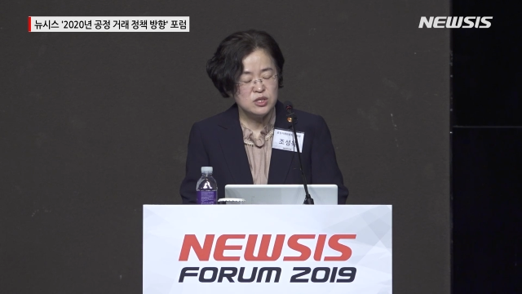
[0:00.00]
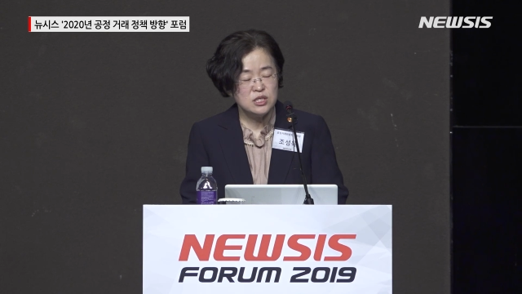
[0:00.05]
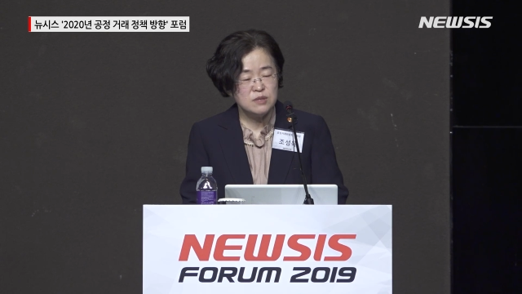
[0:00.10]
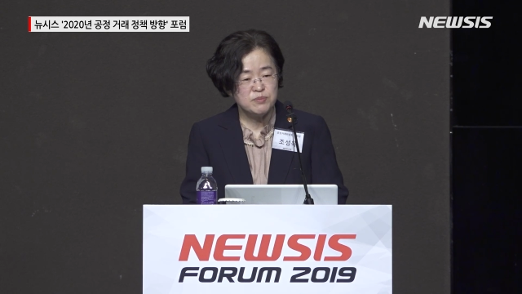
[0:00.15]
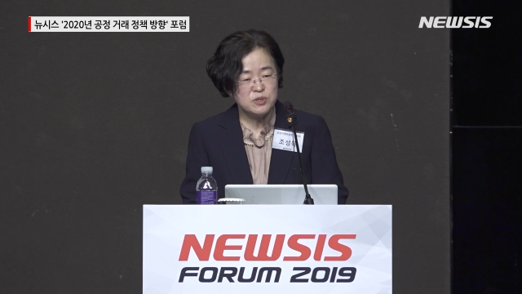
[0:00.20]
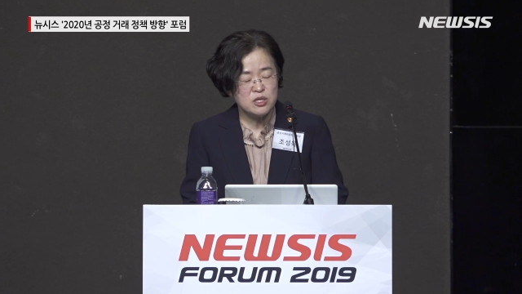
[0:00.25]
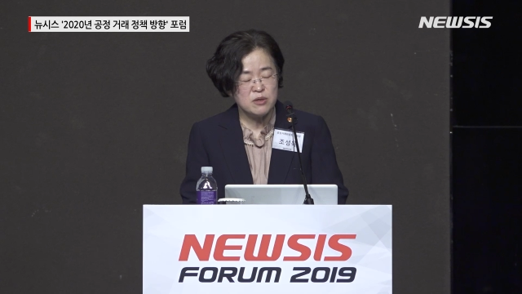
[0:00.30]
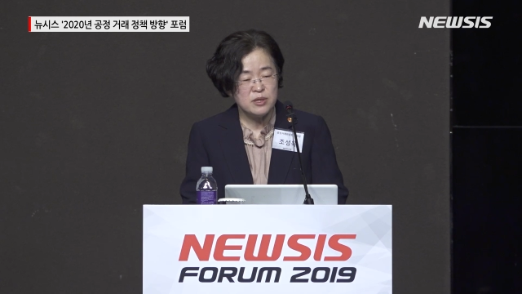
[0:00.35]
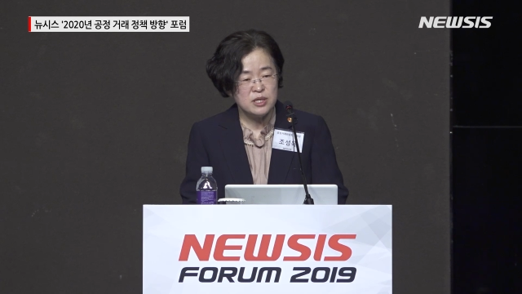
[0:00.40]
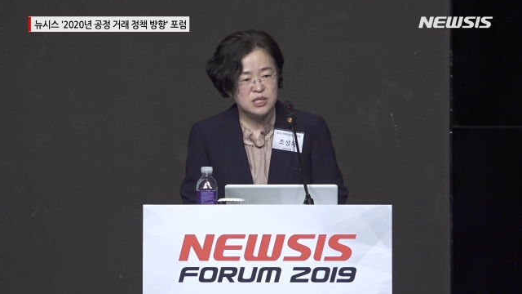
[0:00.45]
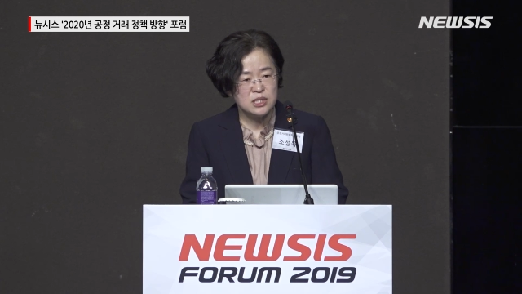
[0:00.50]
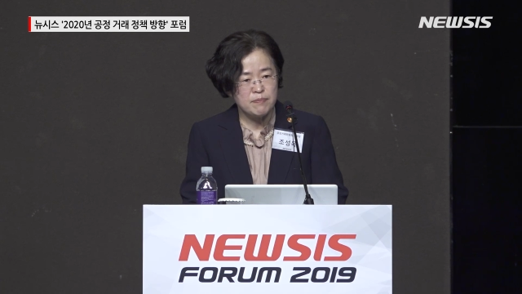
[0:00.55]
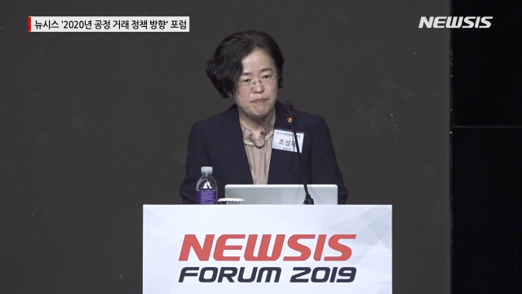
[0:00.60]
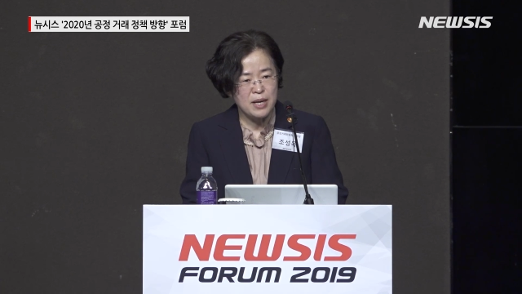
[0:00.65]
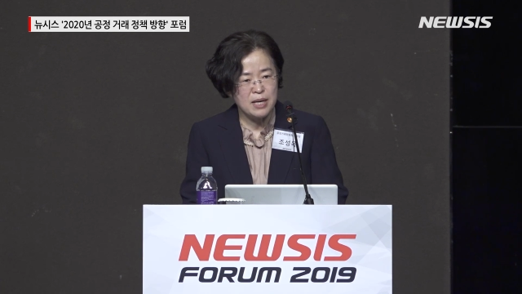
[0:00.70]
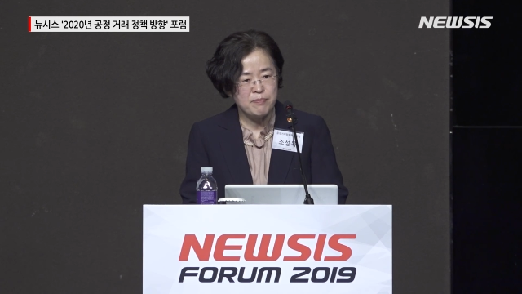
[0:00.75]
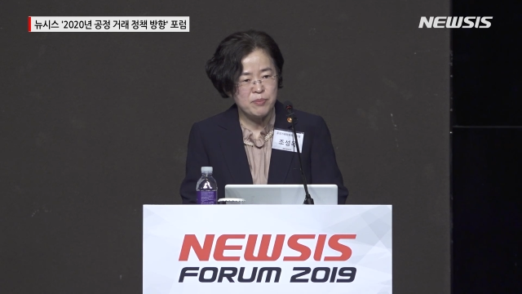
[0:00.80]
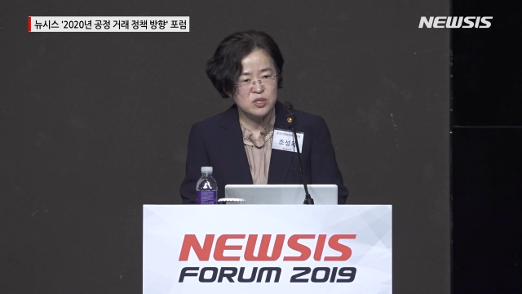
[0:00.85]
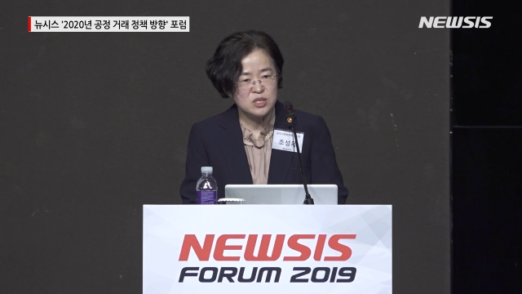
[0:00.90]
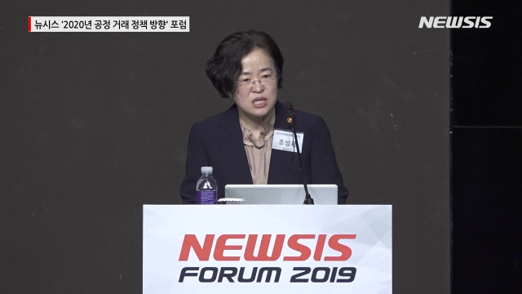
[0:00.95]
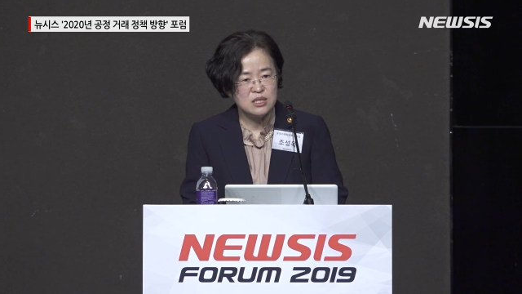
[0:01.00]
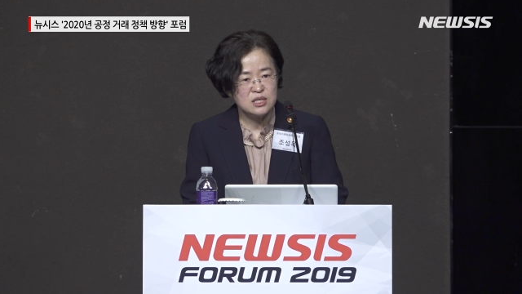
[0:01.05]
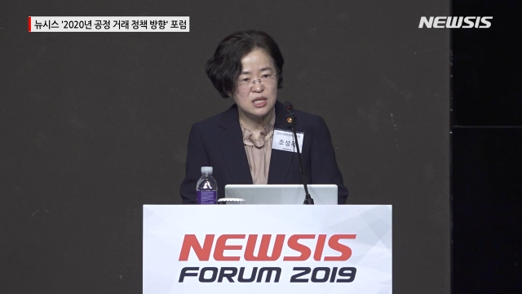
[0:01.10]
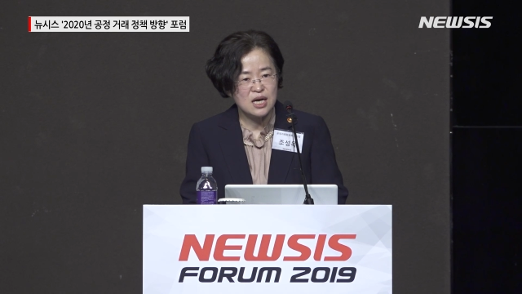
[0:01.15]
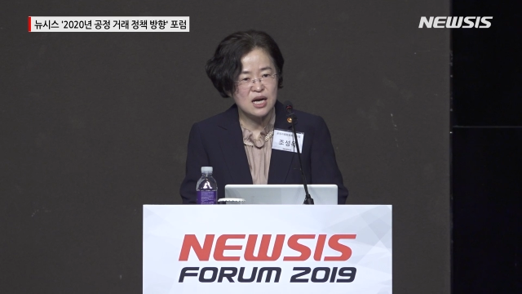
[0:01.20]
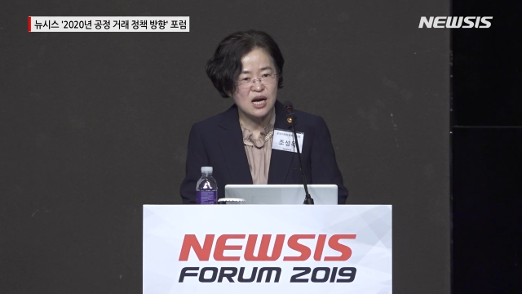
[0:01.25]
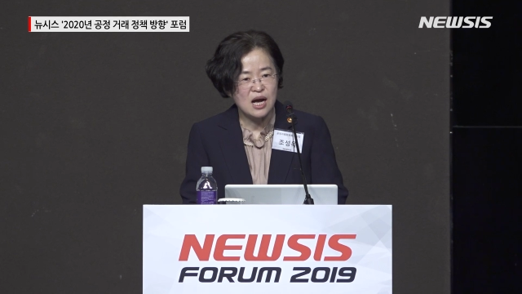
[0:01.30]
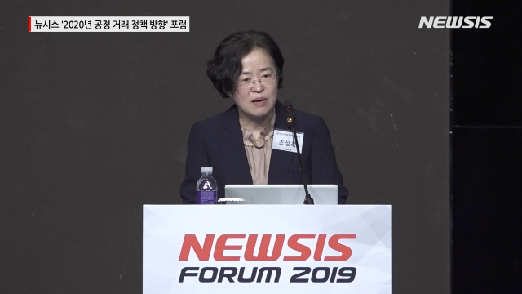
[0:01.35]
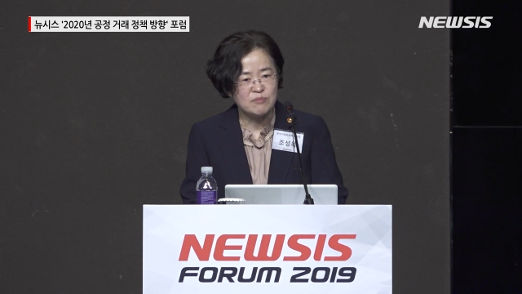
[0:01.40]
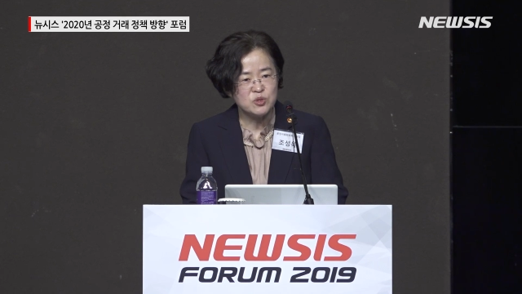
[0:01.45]

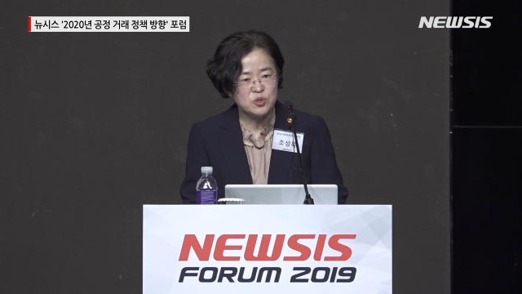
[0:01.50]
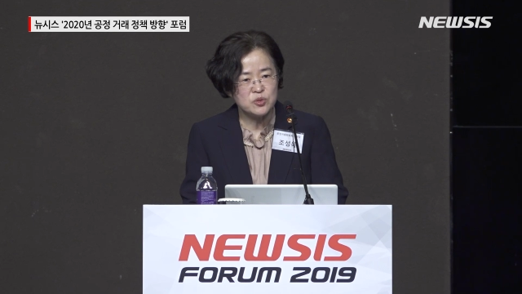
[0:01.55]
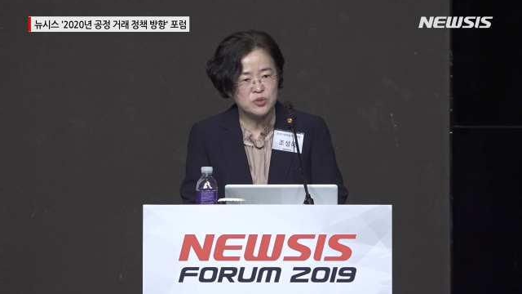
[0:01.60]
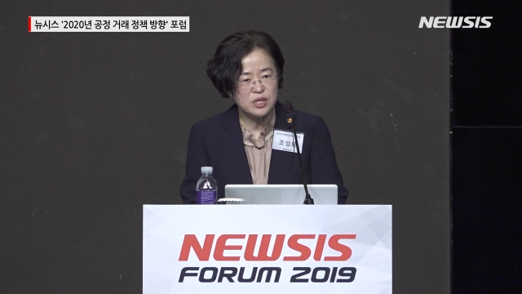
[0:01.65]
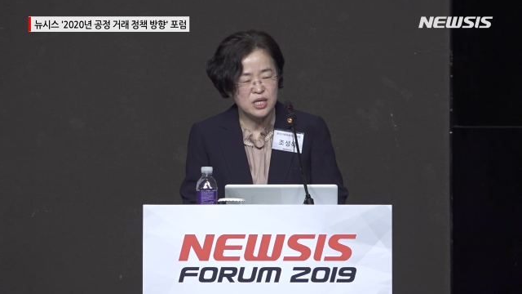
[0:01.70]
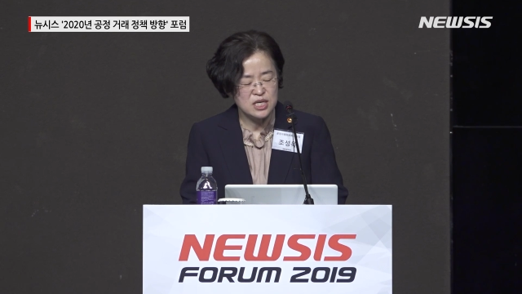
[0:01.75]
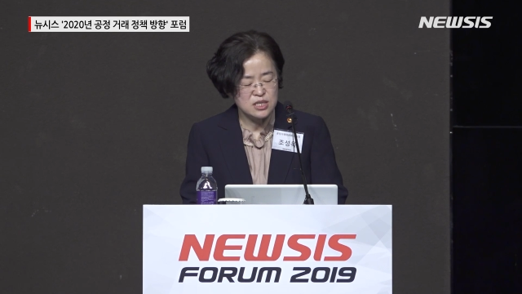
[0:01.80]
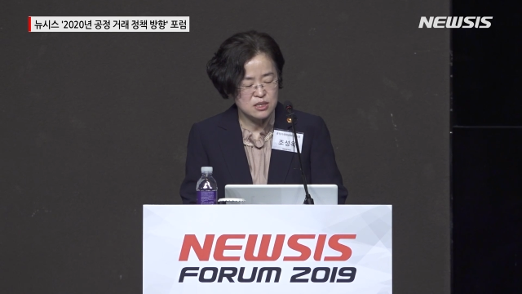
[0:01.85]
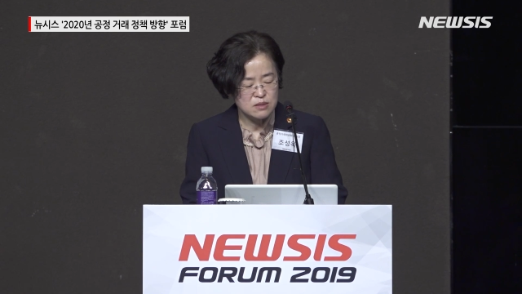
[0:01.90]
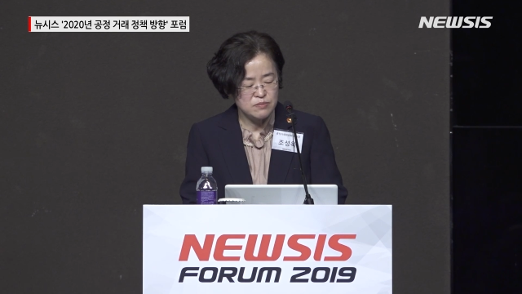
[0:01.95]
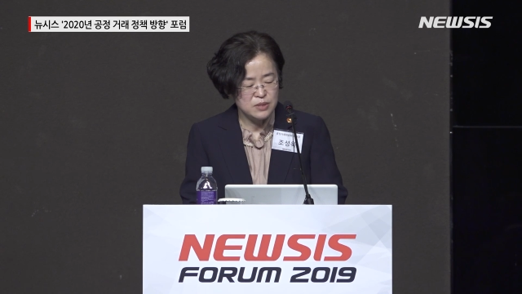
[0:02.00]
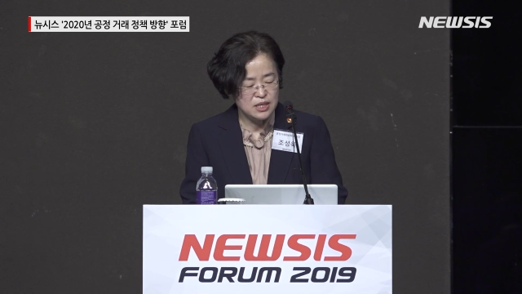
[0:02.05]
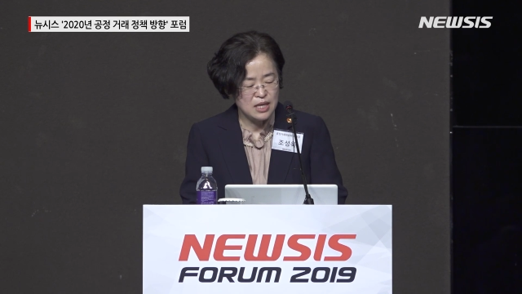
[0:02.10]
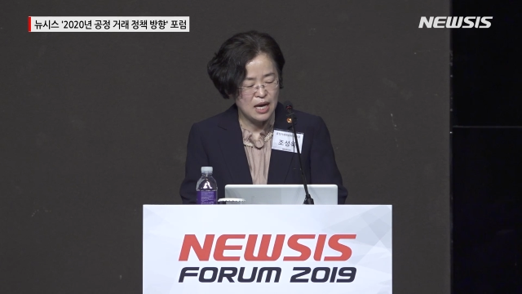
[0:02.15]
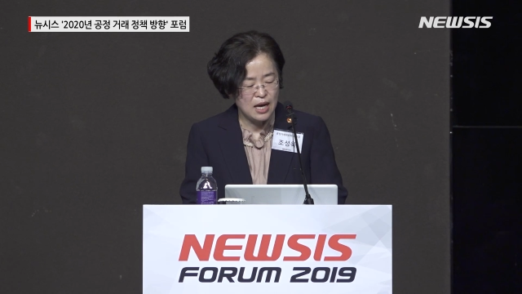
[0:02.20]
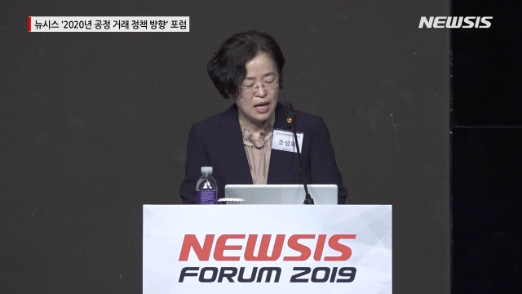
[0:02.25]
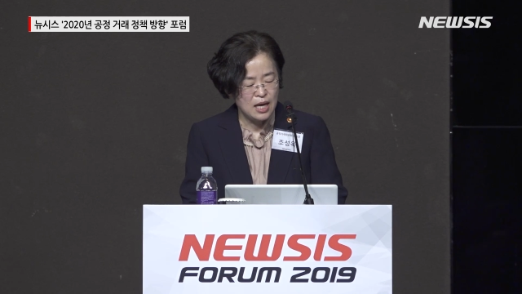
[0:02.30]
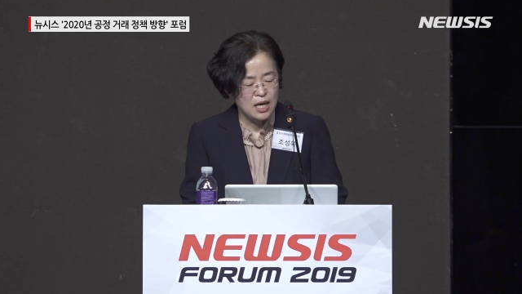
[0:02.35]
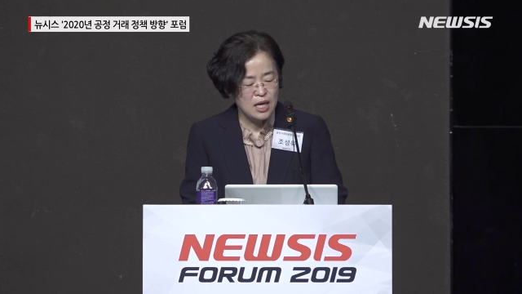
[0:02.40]
18%가 감소를 했습니다.